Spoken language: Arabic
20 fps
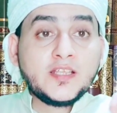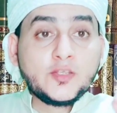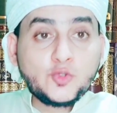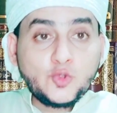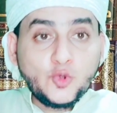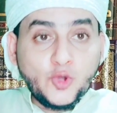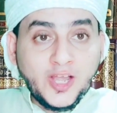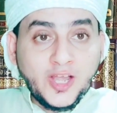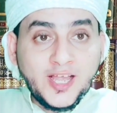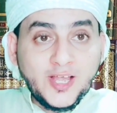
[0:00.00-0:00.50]

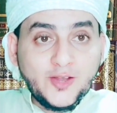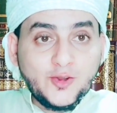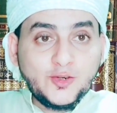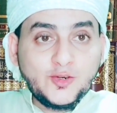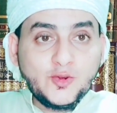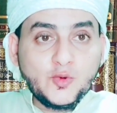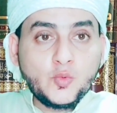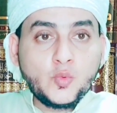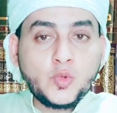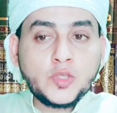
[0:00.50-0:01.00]

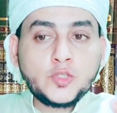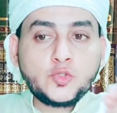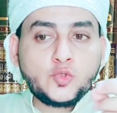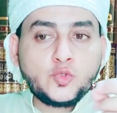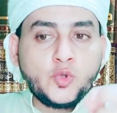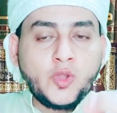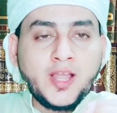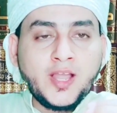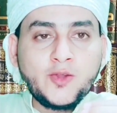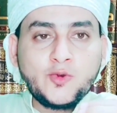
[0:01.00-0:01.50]
دعاء
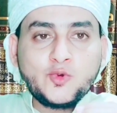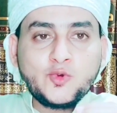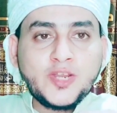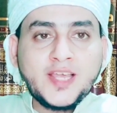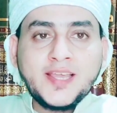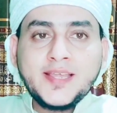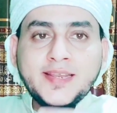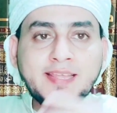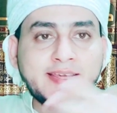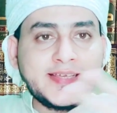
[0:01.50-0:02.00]
والدعاء
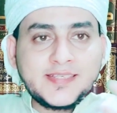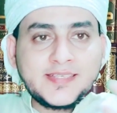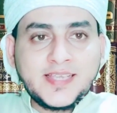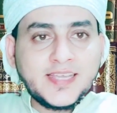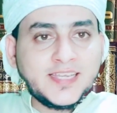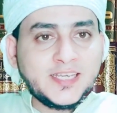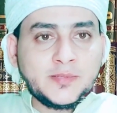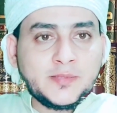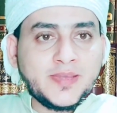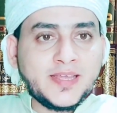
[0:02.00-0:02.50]
هنا ليس
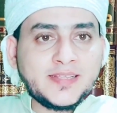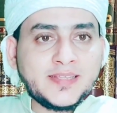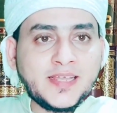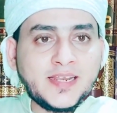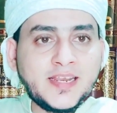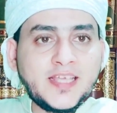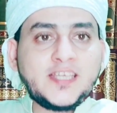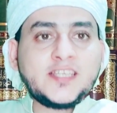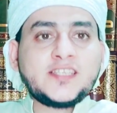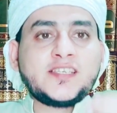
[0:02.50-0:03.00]

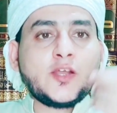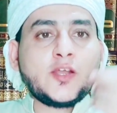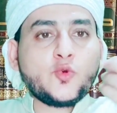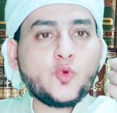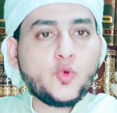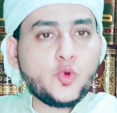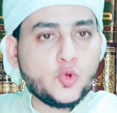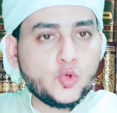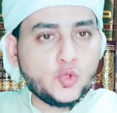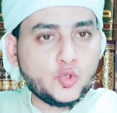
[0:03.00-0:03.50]
عبادة ليس
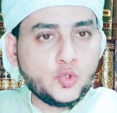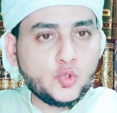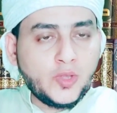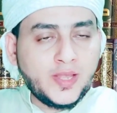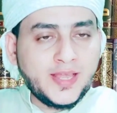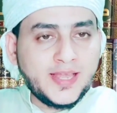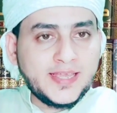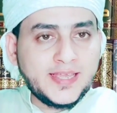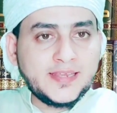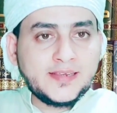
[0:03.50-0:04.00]
كل
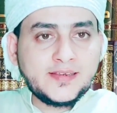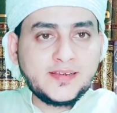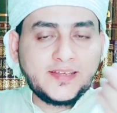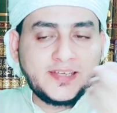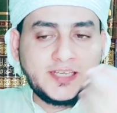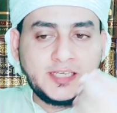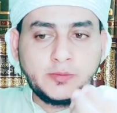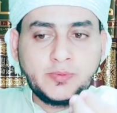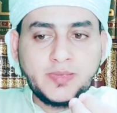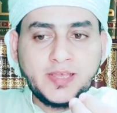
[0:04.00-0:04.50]
دعاء
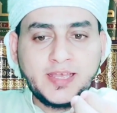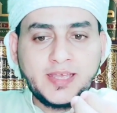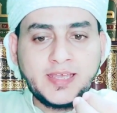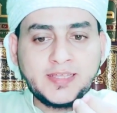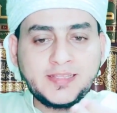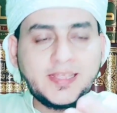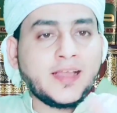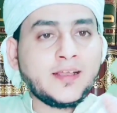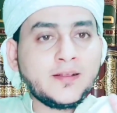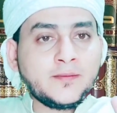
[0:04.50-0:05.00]

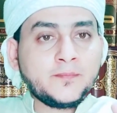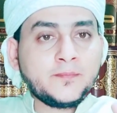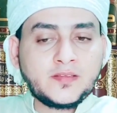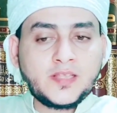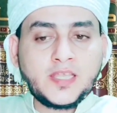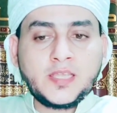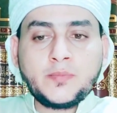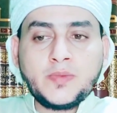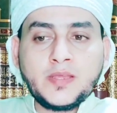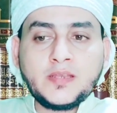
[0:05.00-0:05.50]
عبادة
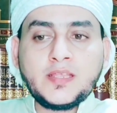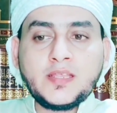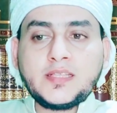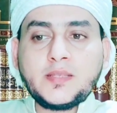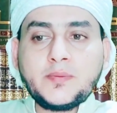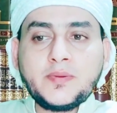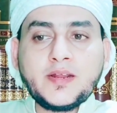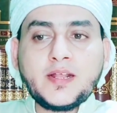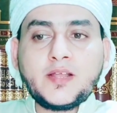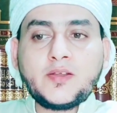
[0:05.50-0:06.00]
طيب الله
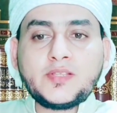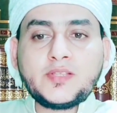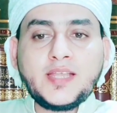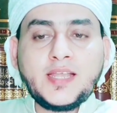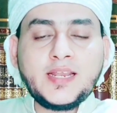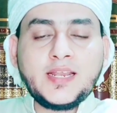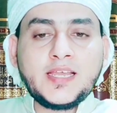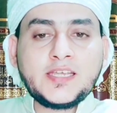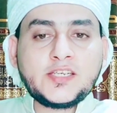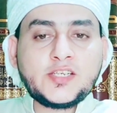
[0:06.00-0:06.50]
تبارك
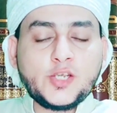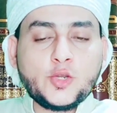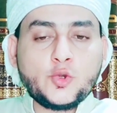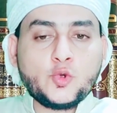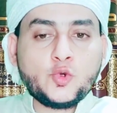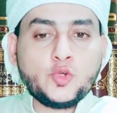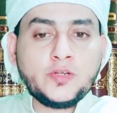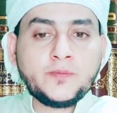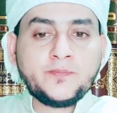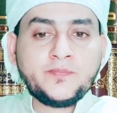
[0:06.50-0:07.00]
وتعالى ايش
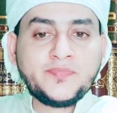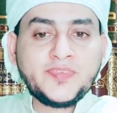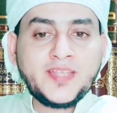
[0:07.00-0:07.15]
يقول